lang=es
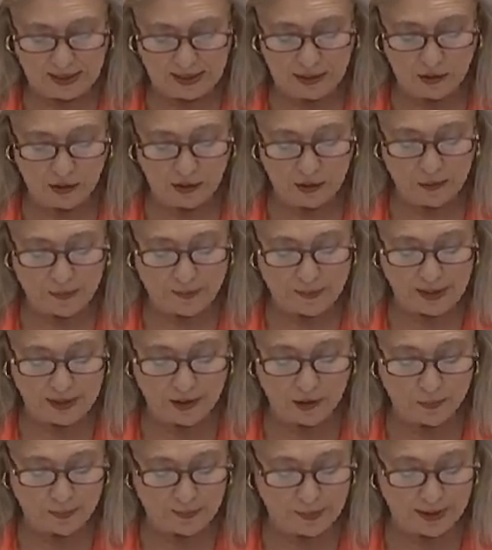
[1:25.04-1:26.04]
que lo que
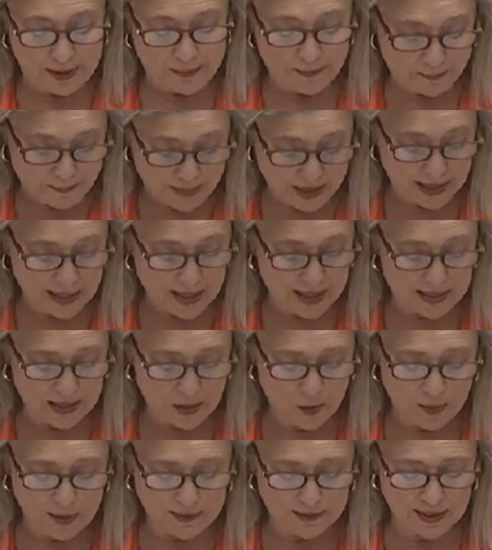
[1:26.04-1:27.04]
impera
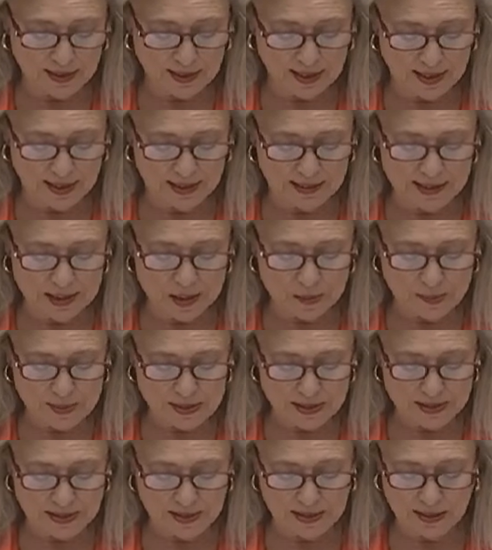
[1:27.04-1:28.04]
es la opacidad, el
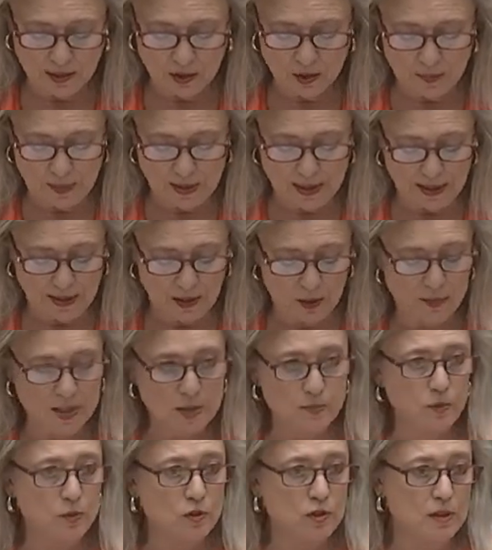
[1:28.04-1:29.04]
despiste y el complicar lo
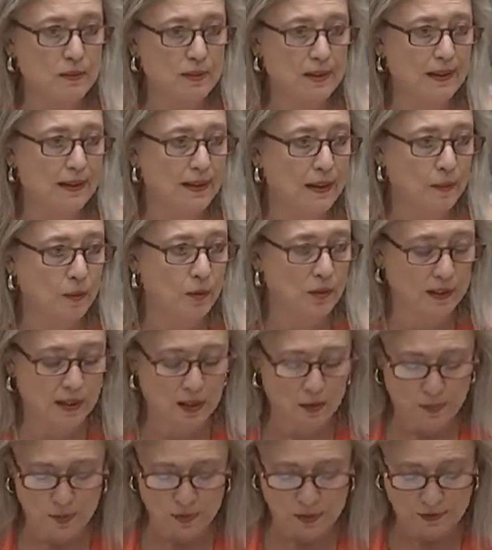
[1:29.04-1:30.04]
más posible la labor
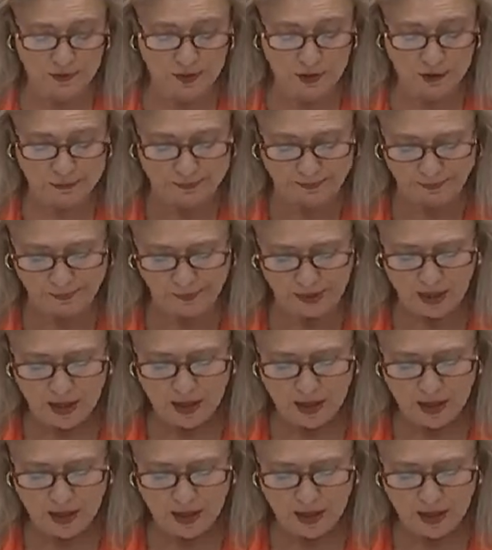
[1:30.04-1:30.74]
de la oposición.